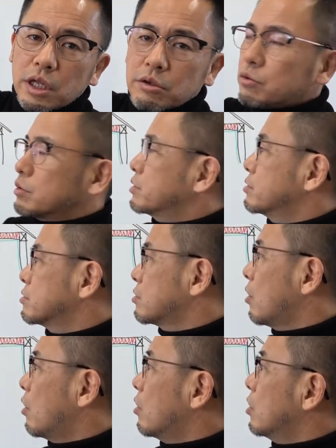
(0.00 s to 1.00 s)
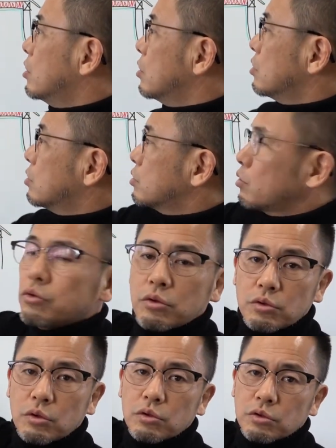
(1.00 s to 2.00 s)
てるとするとどんど
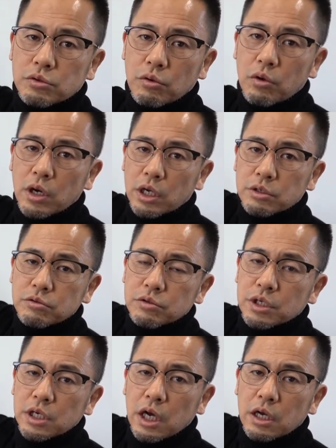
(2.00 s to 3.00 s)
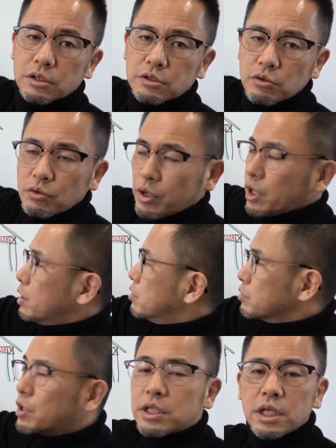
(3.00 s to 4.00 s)
んどんどんそこから空気が外へ
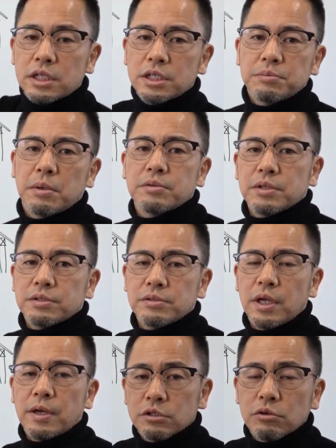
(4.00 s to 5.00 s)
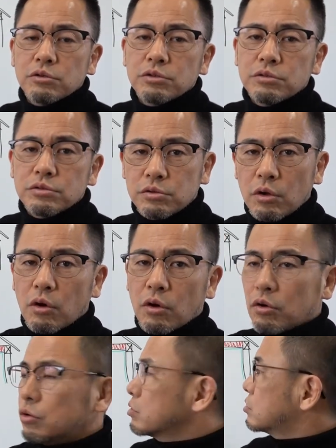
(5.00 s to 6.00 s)
抜けていってしまうんですねそうすると